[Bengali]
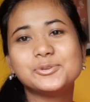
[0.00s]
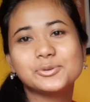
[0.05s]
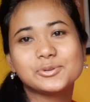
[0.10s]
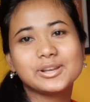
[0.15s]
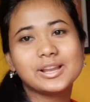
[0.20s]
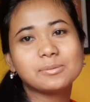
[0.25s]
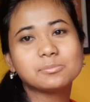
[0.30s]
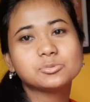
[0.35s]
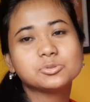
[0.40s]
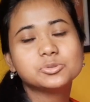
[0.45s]

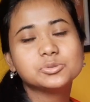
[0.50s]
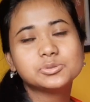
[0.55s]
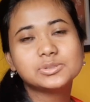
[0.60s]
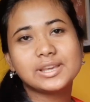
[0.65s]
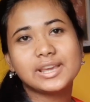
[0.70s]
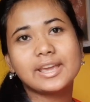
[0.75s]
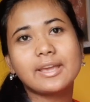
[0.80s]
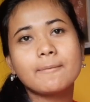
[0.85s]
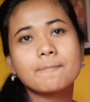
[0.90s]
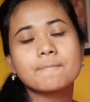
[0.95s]
ঢুকলাম
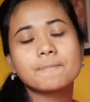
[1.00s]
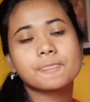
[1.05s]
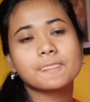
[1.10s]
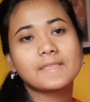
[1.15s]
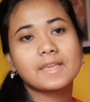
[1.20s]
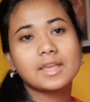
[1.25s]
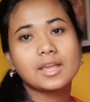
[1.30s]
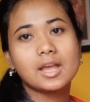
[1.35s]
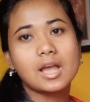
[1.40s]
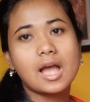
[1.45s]
ঢুকে
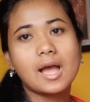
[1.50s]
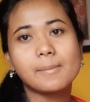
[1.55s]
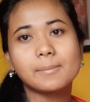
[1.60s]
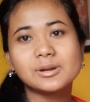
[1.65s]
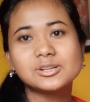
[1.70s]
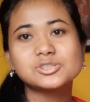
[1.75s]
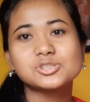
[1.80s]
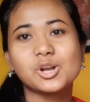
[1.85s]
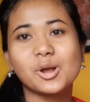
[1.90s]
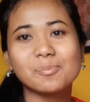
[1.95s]

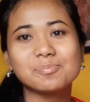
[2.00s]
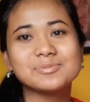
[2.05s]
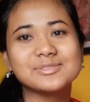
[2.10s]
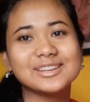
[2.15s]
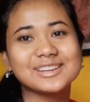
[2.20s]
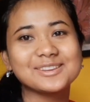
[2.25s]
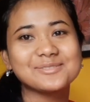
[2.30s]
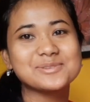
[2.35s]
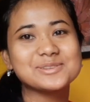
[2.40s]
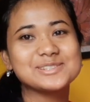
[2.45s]
আমার সব
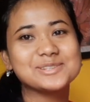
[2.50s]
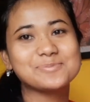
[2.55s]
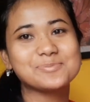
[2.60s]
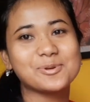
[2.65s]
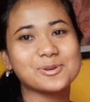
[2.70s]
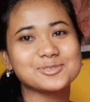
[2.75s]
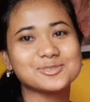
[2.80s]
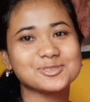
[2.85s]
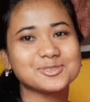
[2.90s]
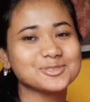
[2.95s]
থেকে বেশি
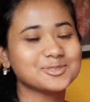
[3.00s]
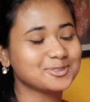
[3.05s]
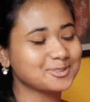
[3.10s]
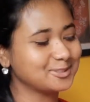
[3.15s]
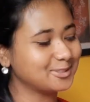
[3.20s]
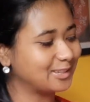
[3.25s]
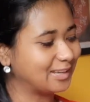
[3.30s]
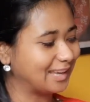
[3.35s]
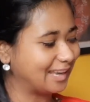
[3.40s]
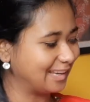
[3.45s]
পছন্দ
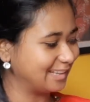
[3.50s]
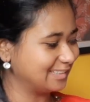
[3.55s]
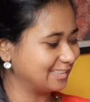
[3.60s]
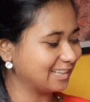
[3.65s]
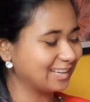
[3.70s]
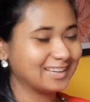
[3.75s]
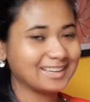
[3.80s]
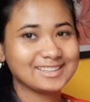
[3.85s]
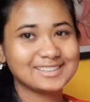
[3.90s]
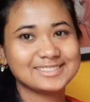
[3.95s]
হলো এইটা